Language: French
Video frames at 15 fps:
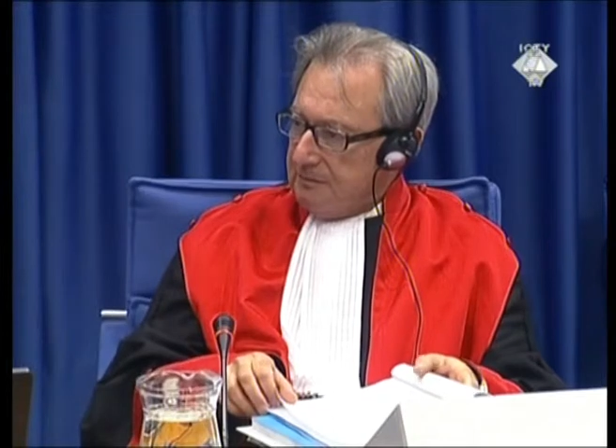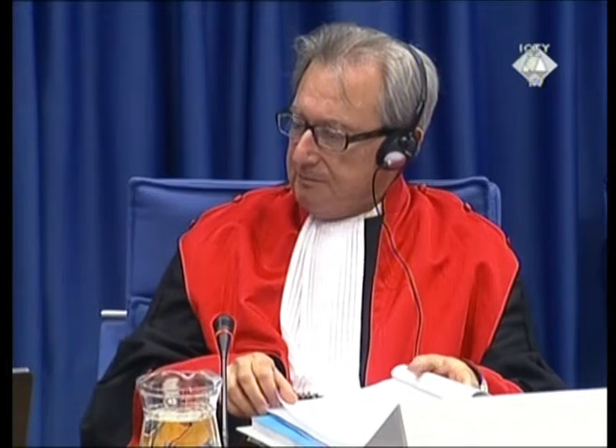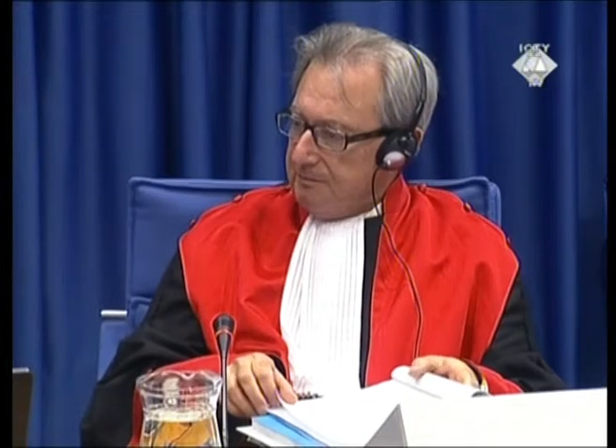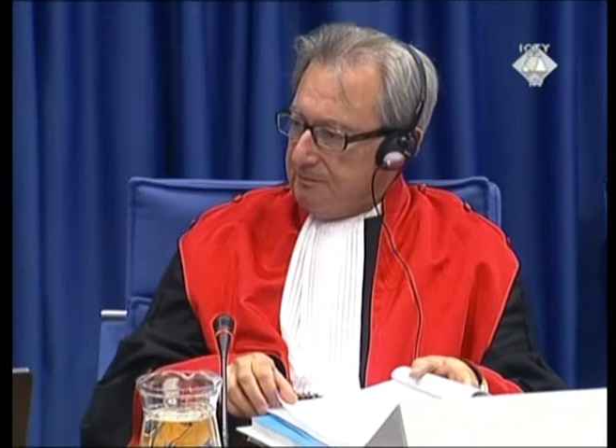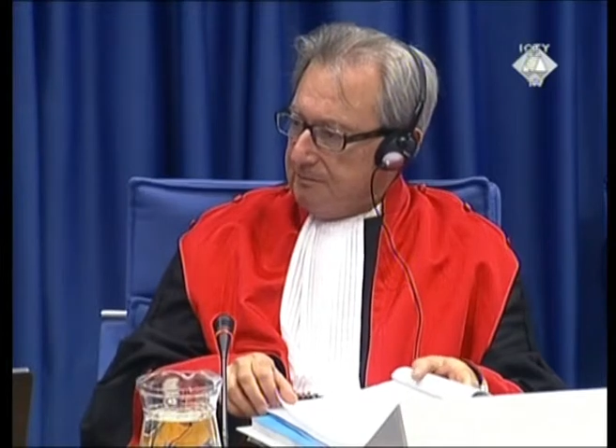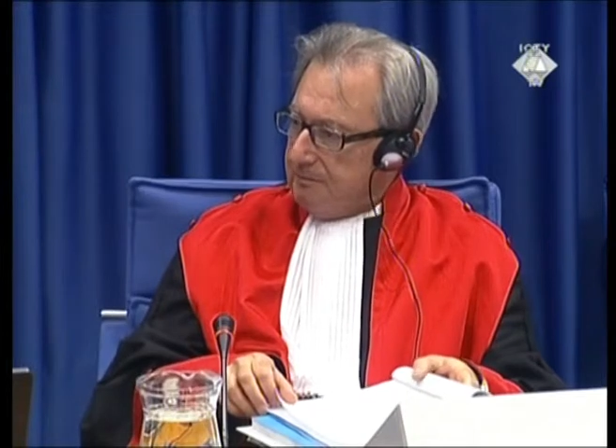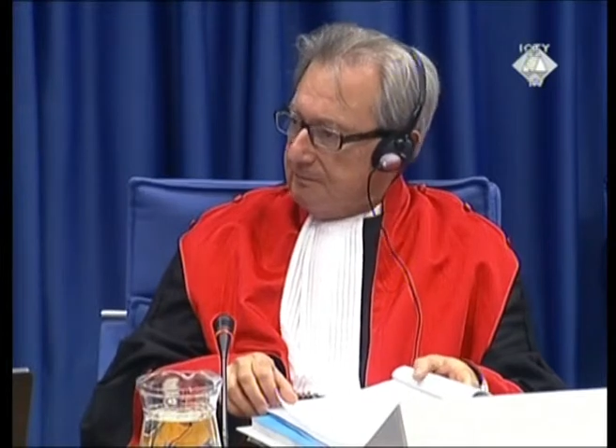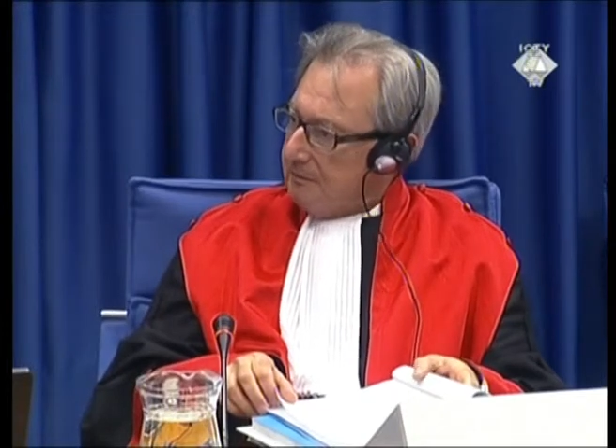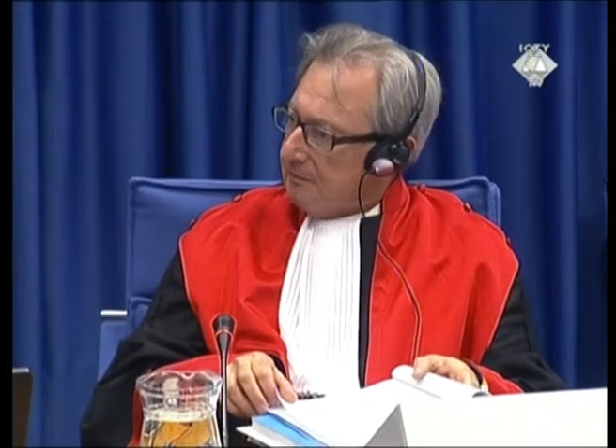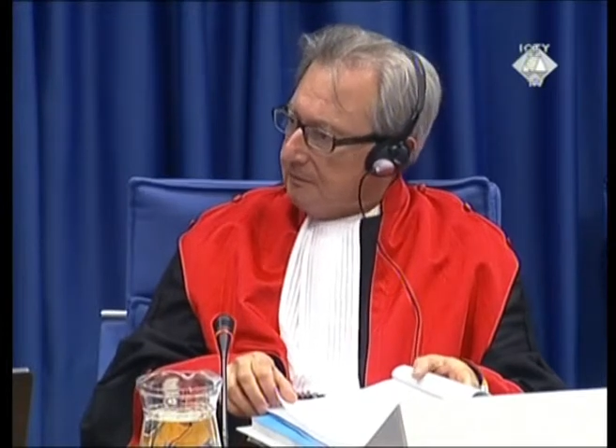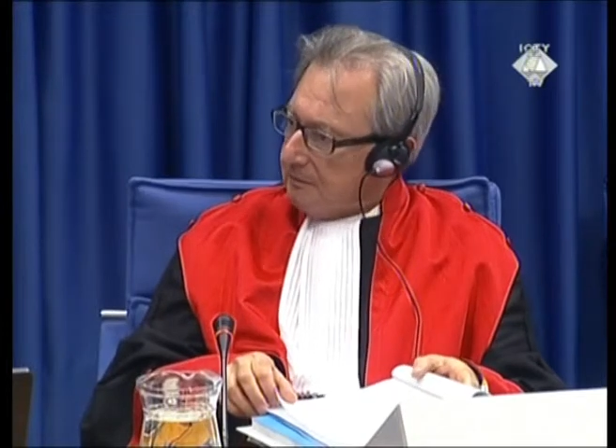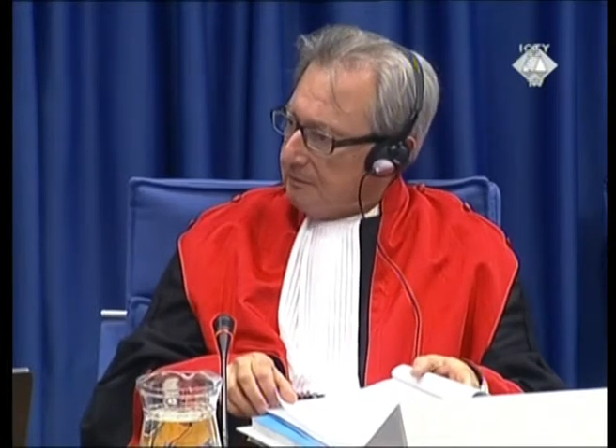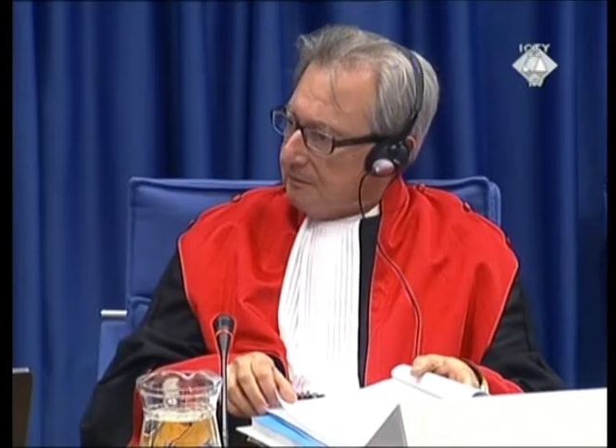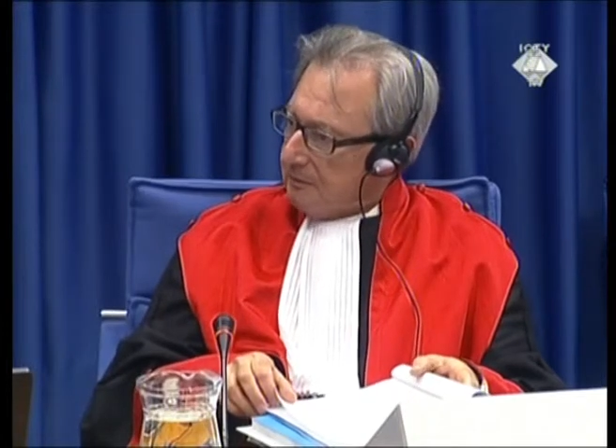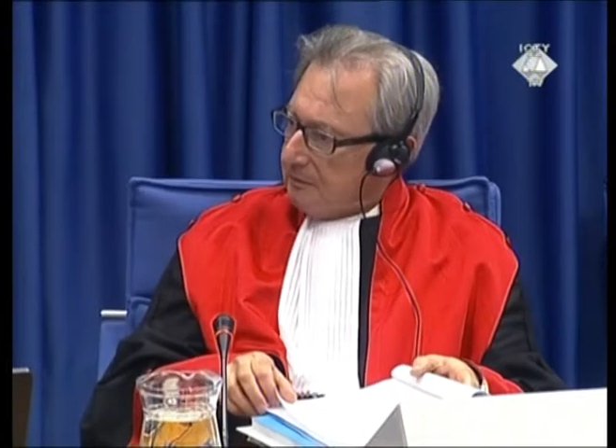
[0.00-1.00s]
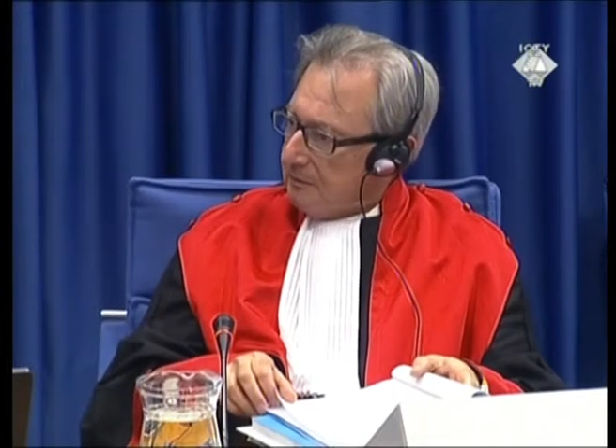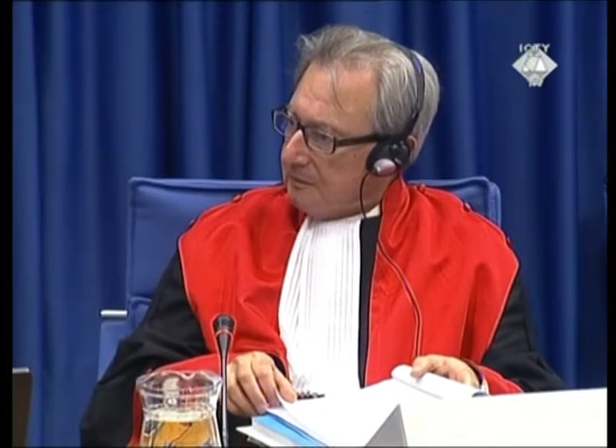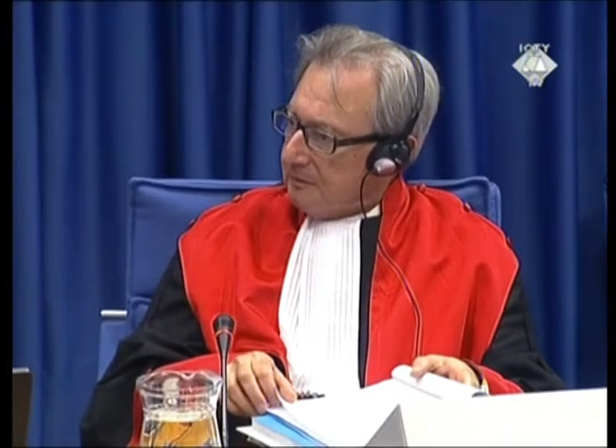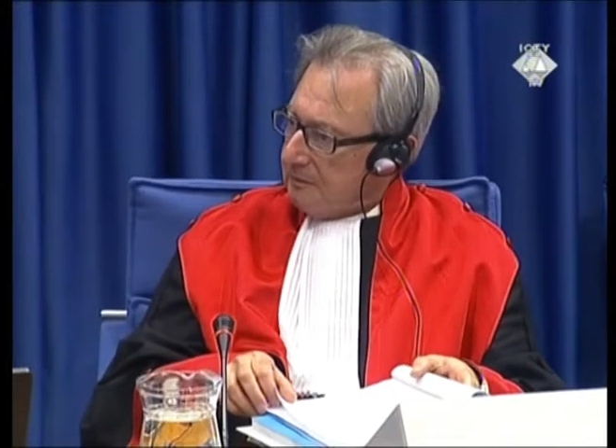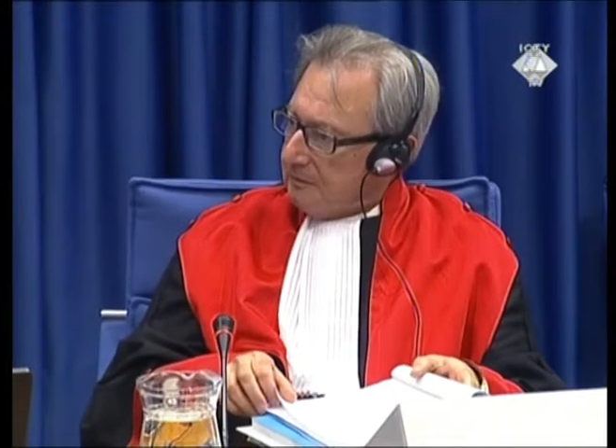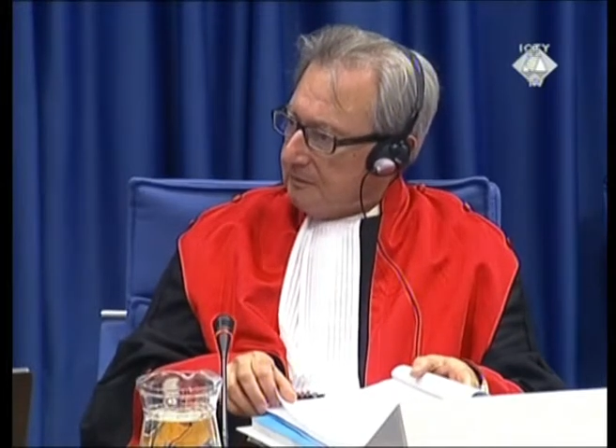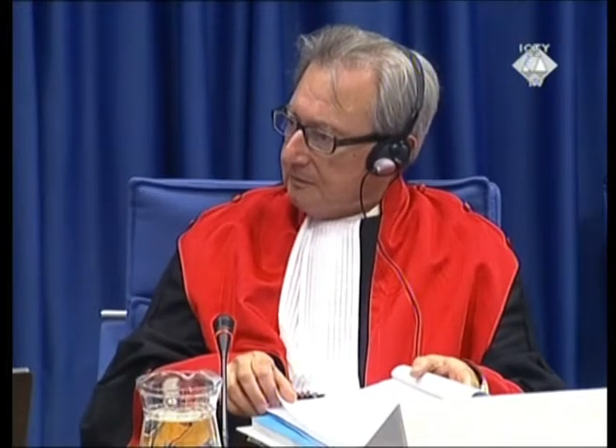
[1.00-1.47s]
termes,
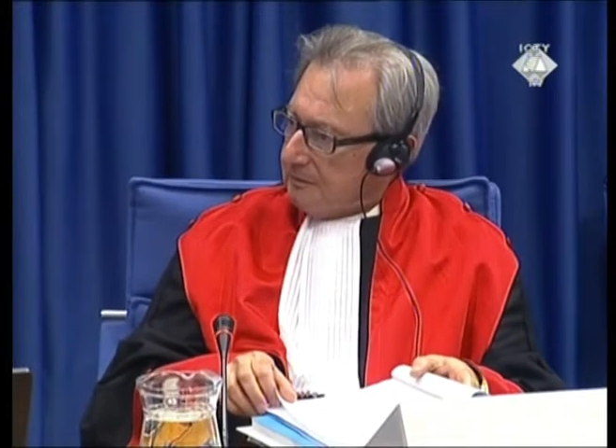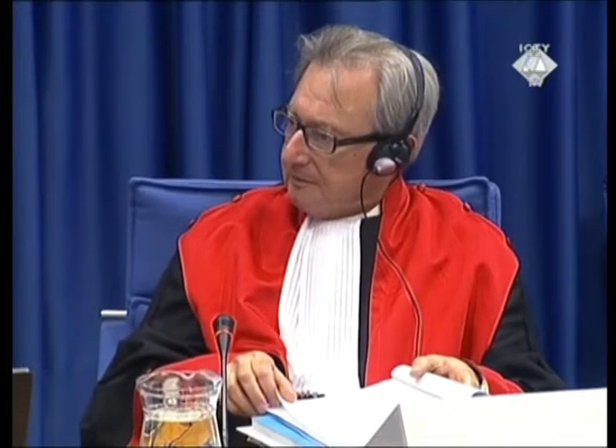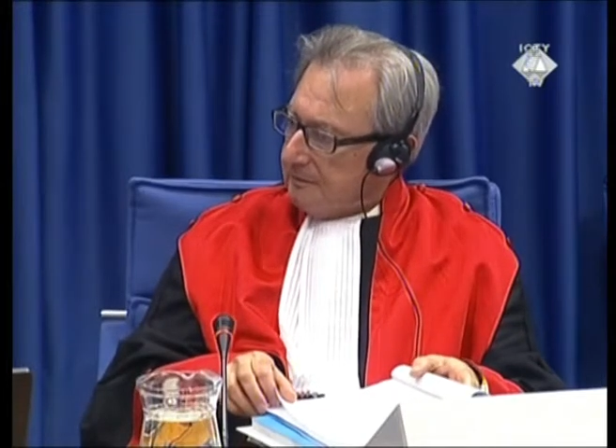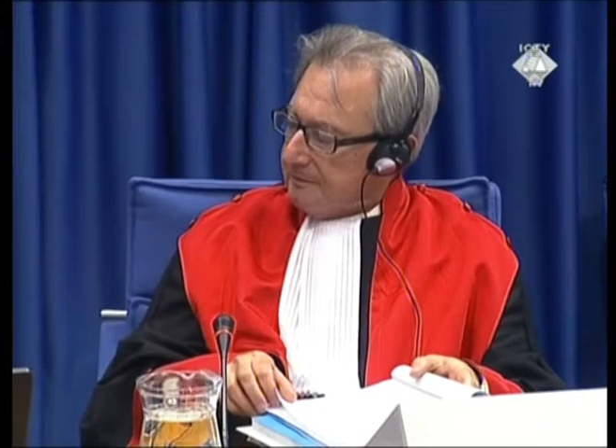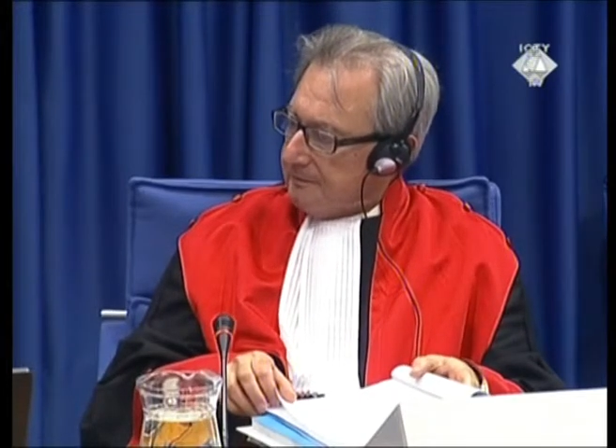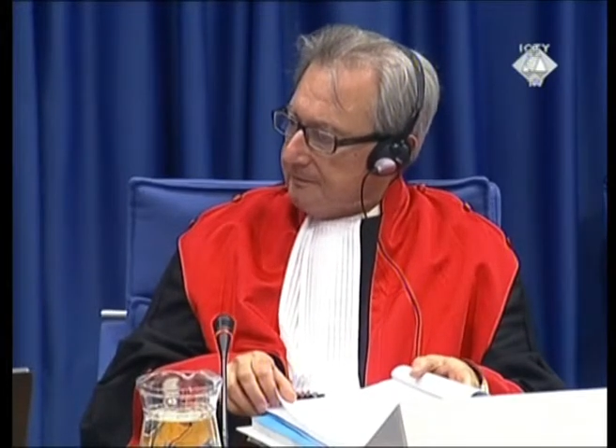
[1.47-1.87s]
vous êtes